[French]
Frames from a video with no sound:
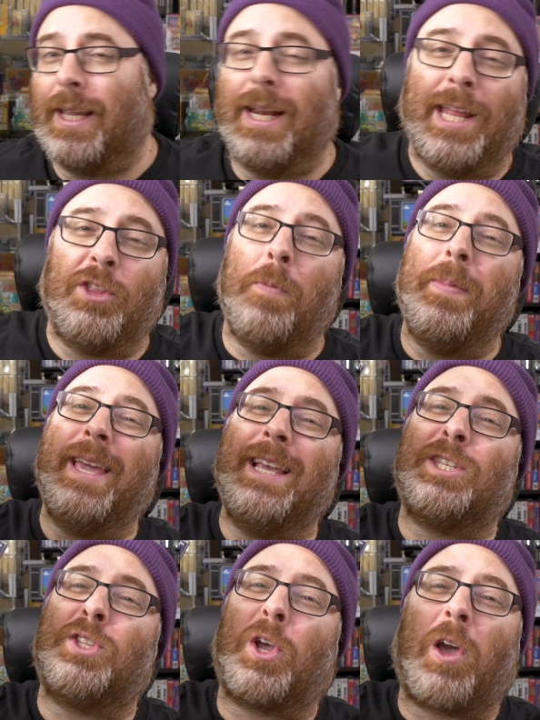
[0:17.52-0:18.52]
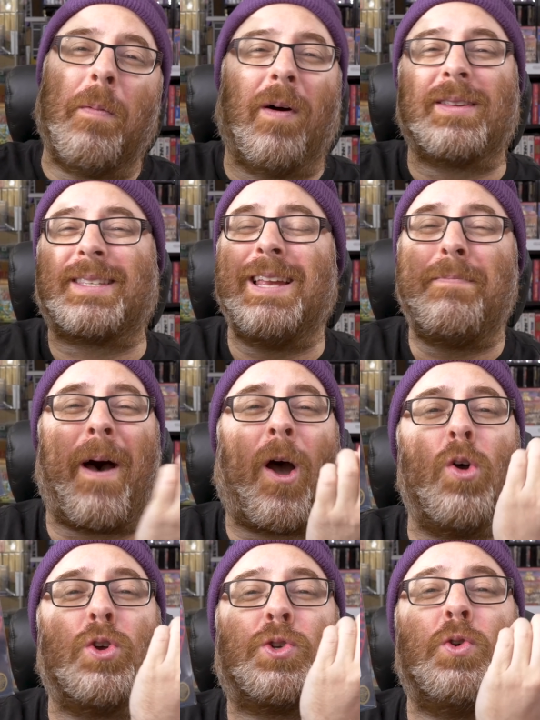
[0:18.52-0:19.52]
Il est de mise de commencer par
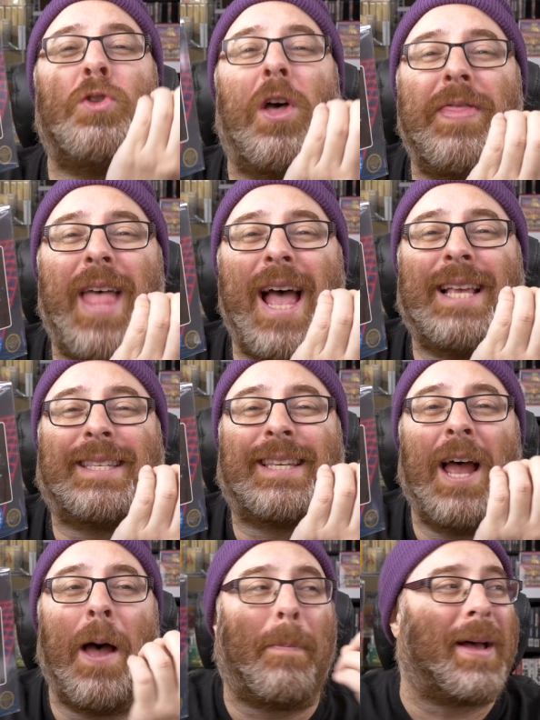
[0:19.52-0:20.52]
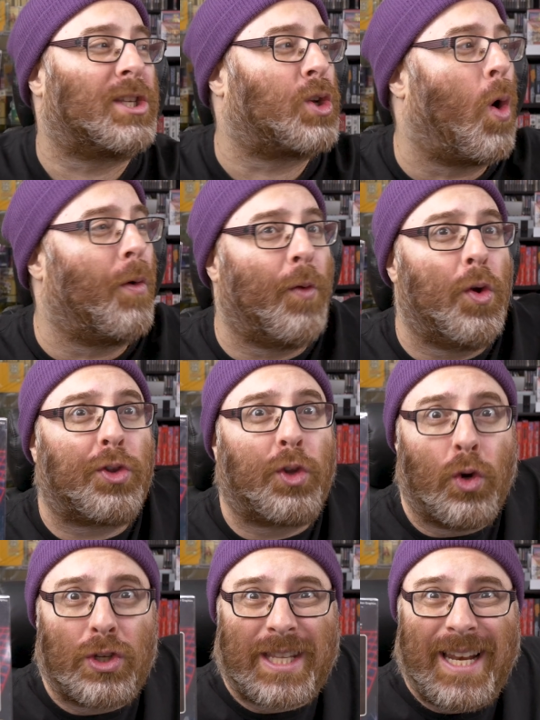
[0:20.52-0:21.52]
un jeu de NES parce qu'on veut
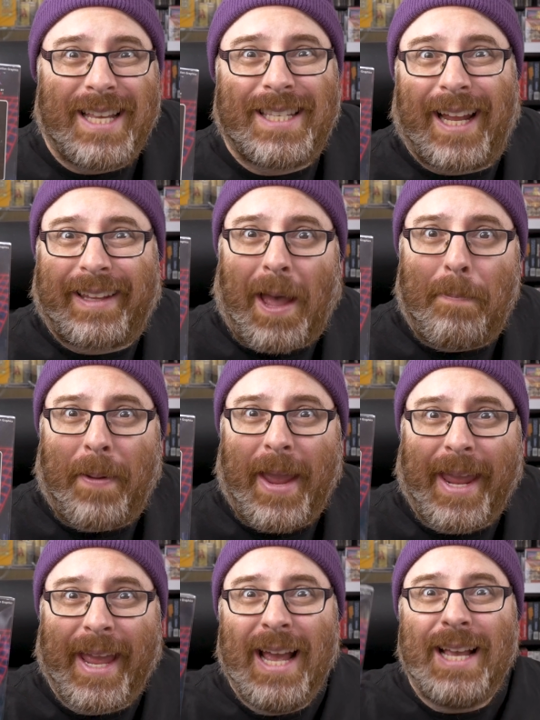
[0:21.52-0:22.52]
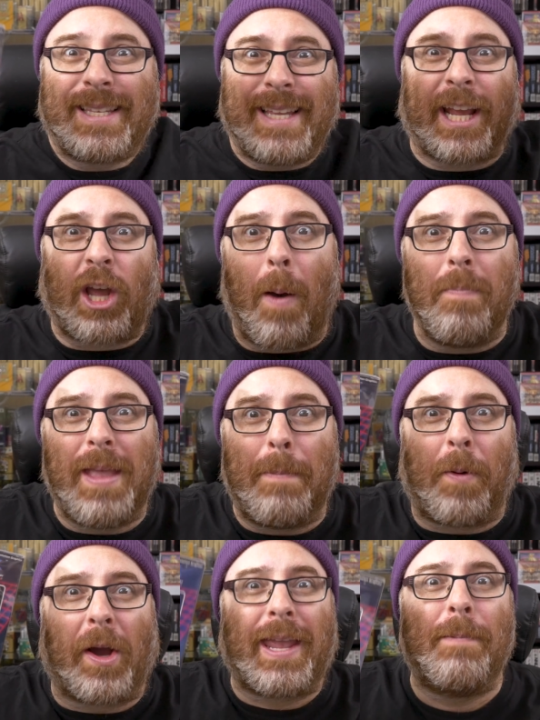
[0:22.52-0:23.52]
tous les attraper. C'est comme des
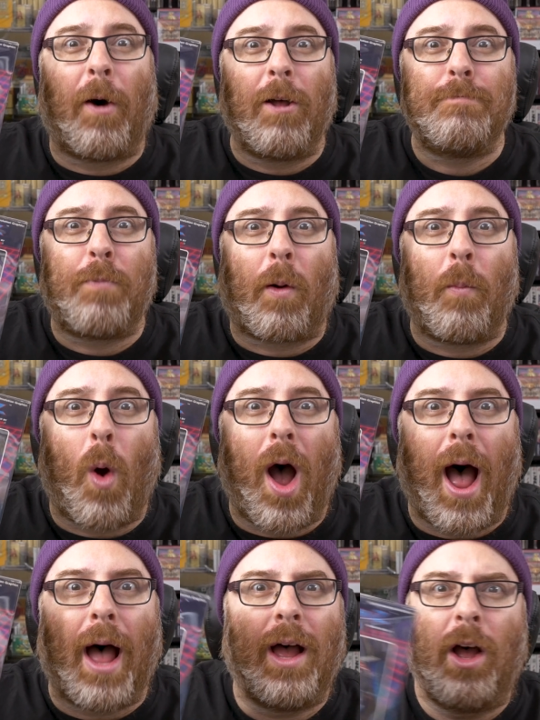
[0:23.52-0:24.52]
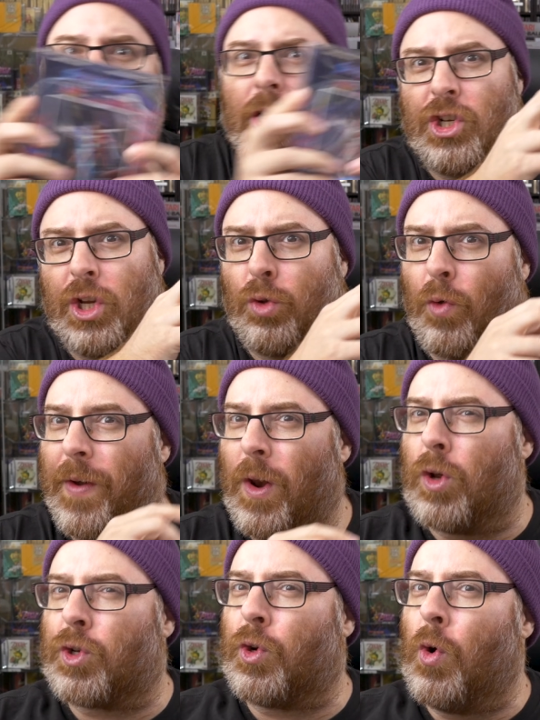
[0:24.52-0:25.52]
Pokémon pour moi. J'ai trouvé
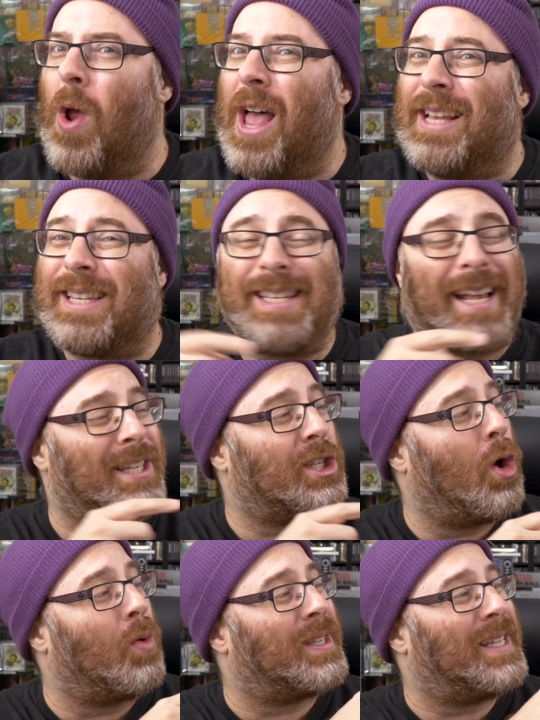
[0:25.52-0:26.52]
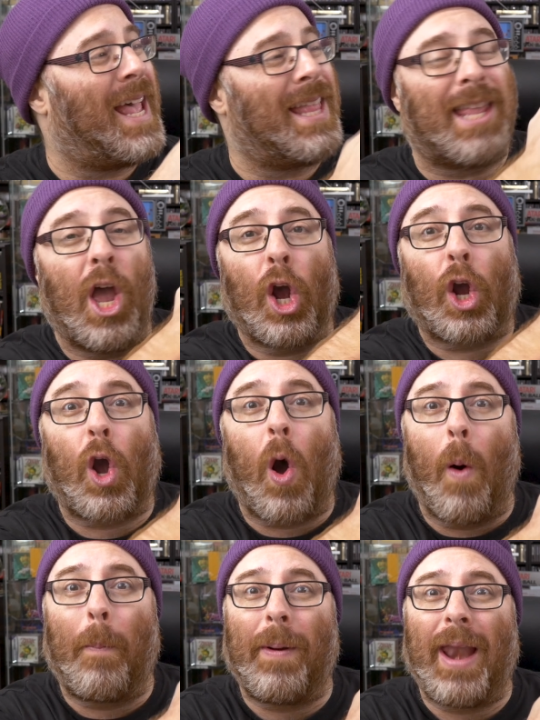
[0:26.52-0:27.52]
le jeu Section Z
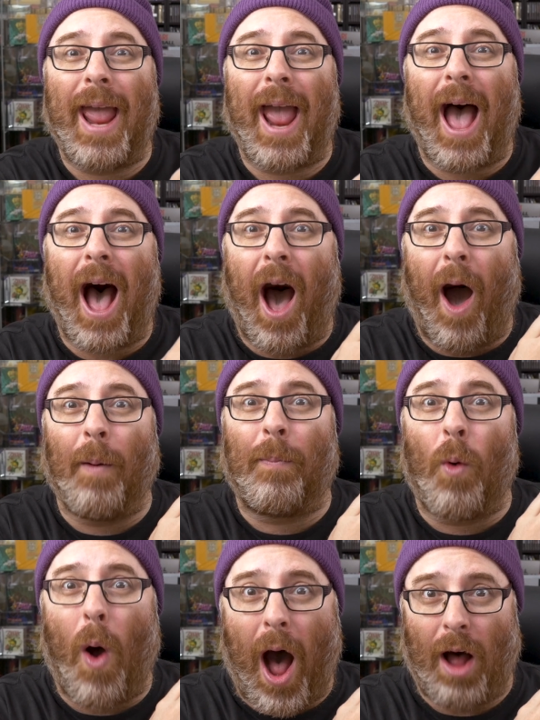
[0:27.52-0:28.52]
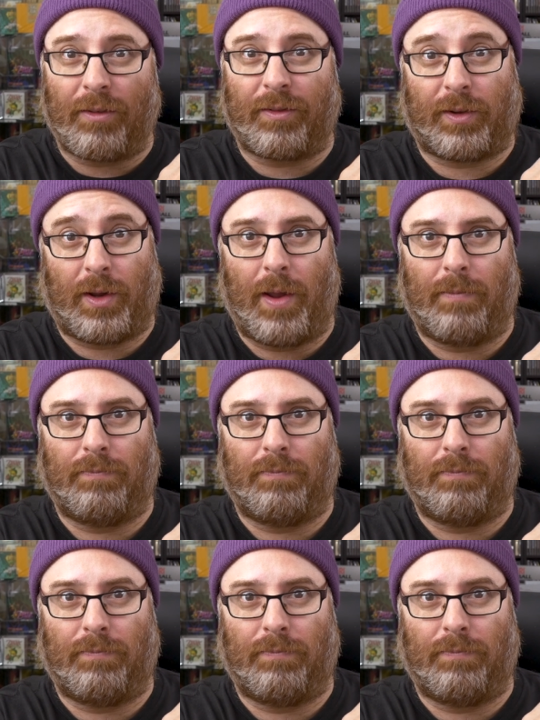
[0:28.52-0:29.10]
complet en boîte.